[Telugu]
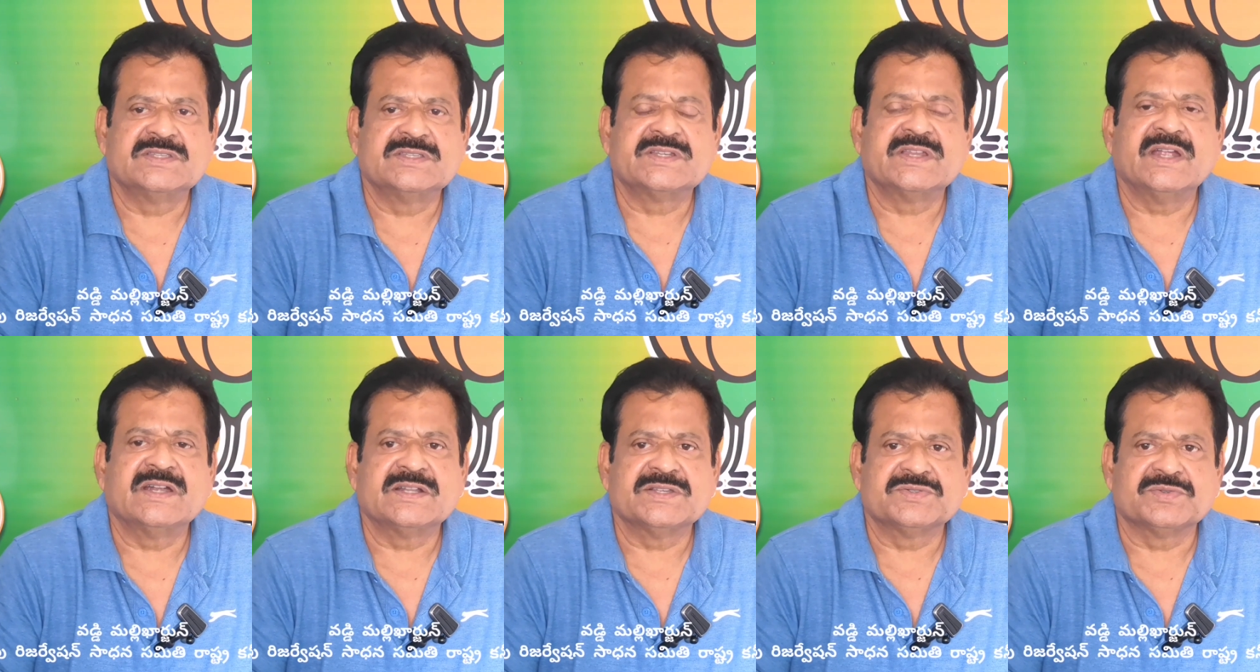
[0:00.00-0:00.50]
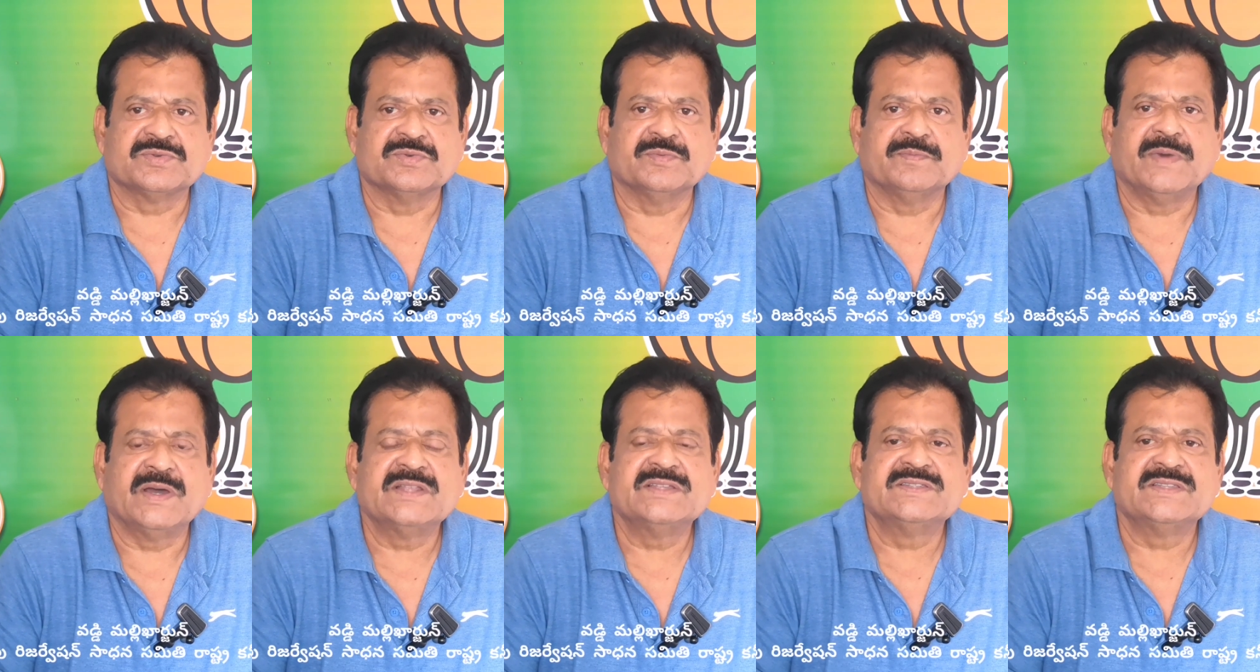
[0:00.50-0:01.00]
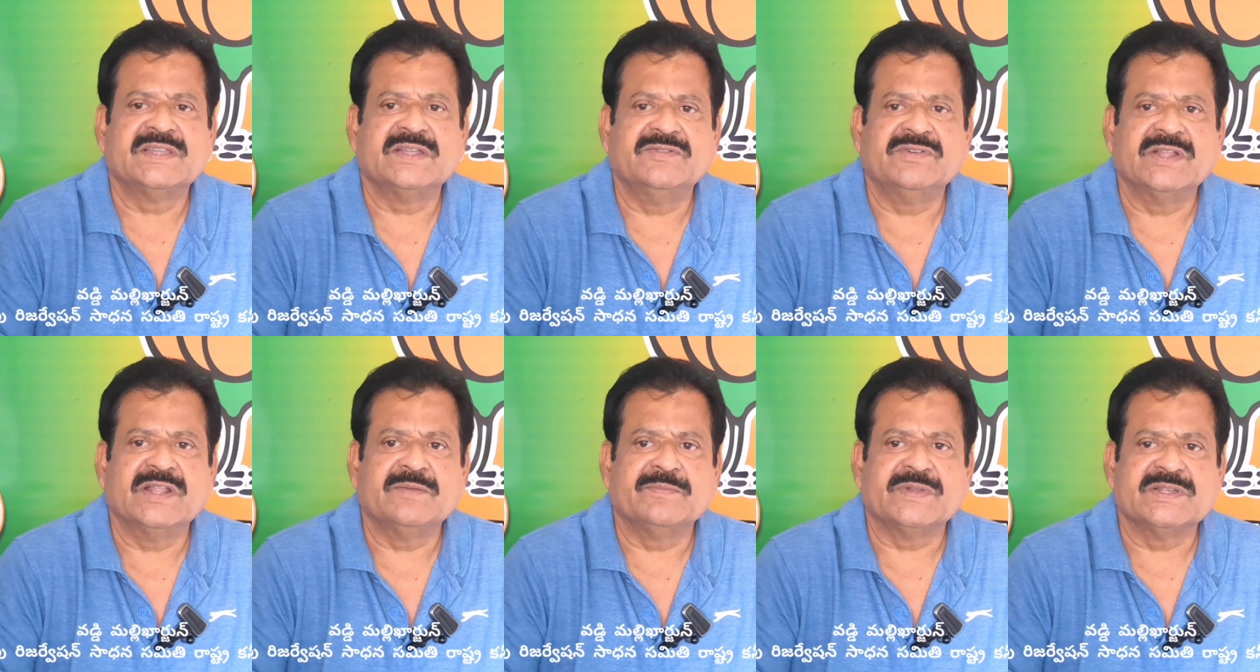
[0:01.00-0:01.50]
స్టేటస్ పరిస్థితి
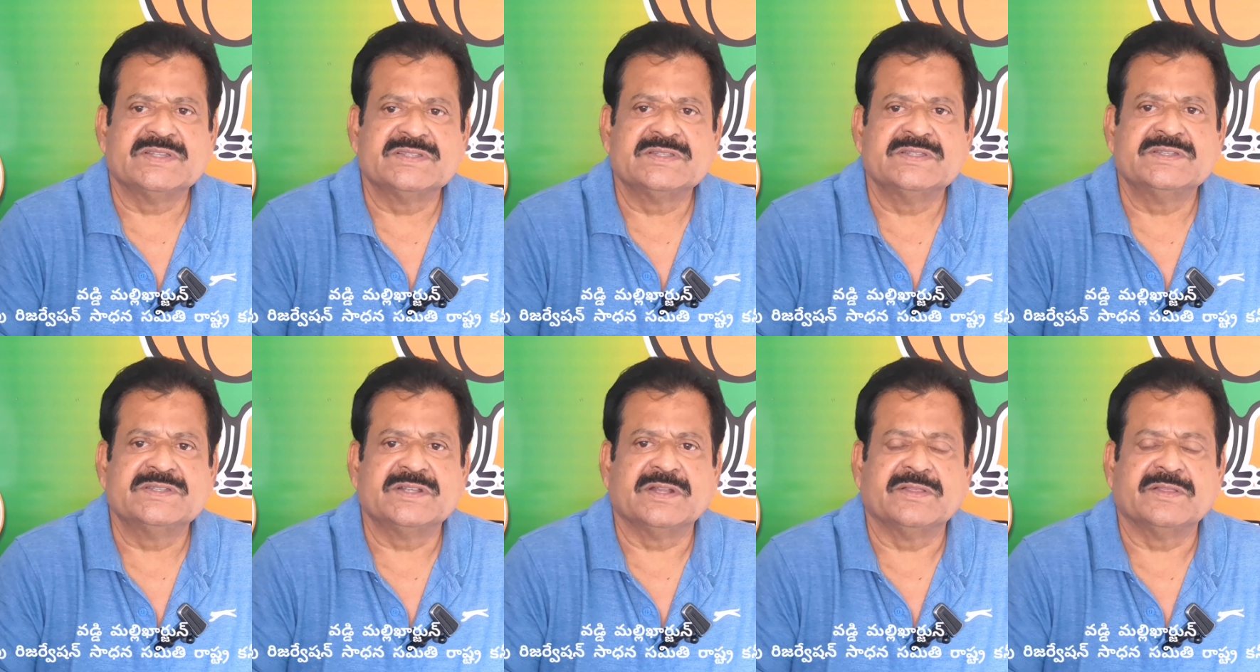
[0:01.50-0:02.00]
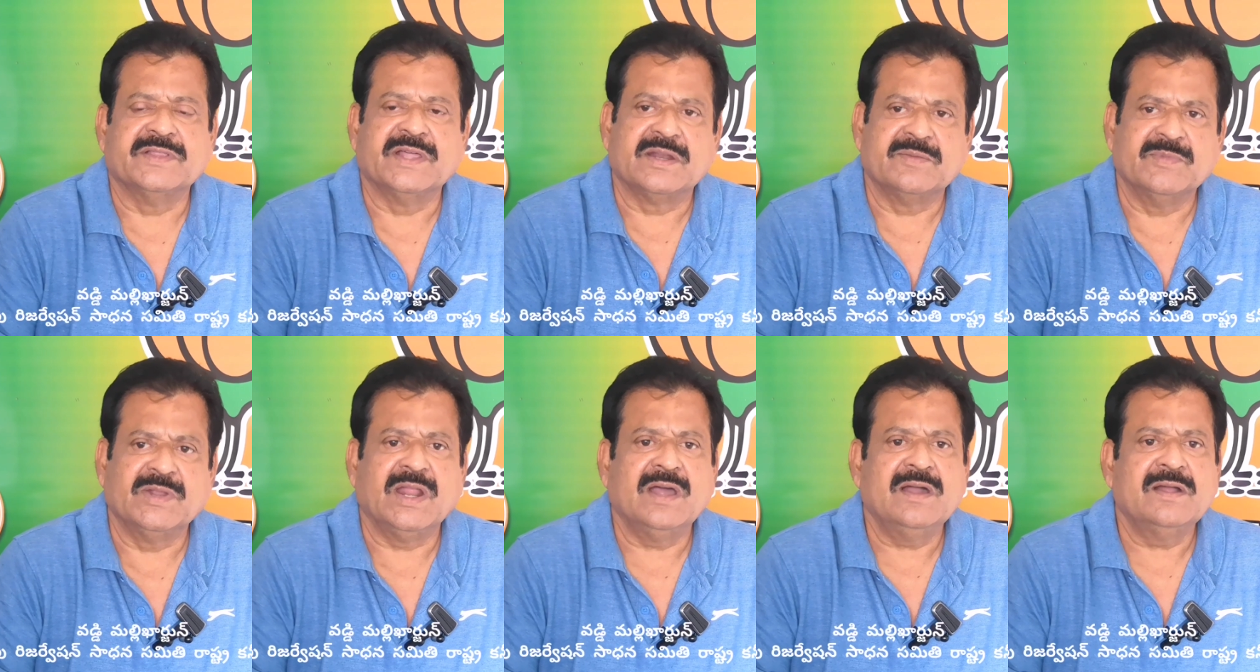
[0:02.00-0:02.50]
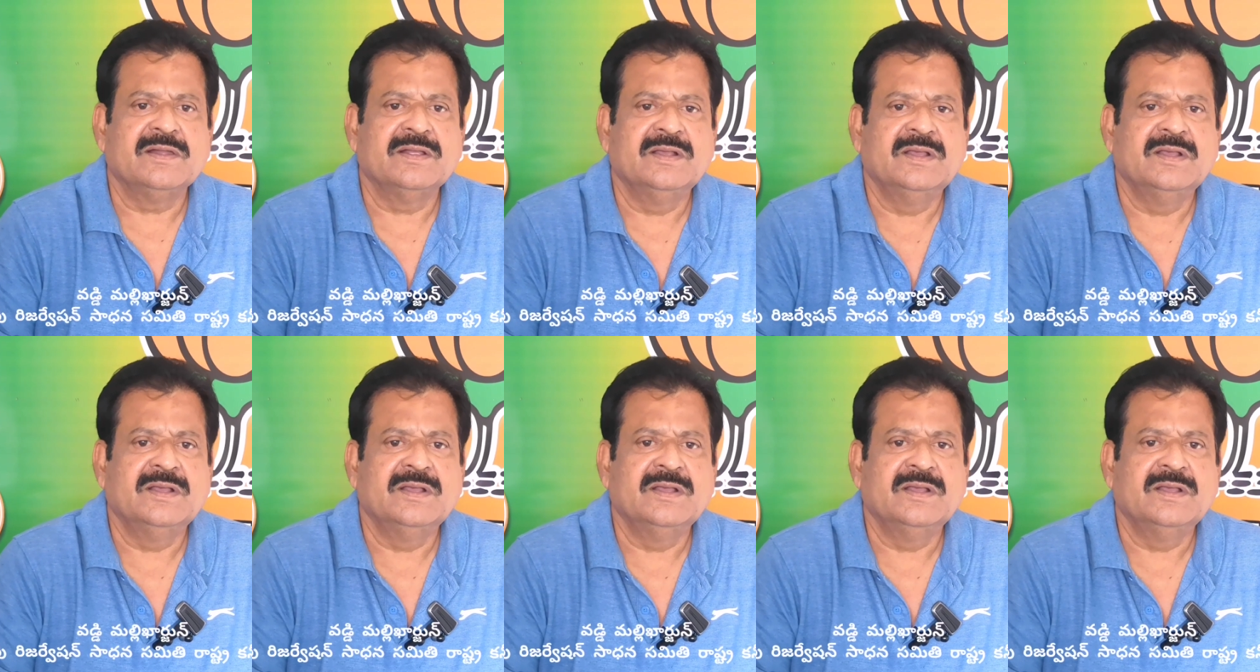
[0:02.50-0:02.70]
ఏమిటి అని ప్రశ్నించిన ధర్మిళ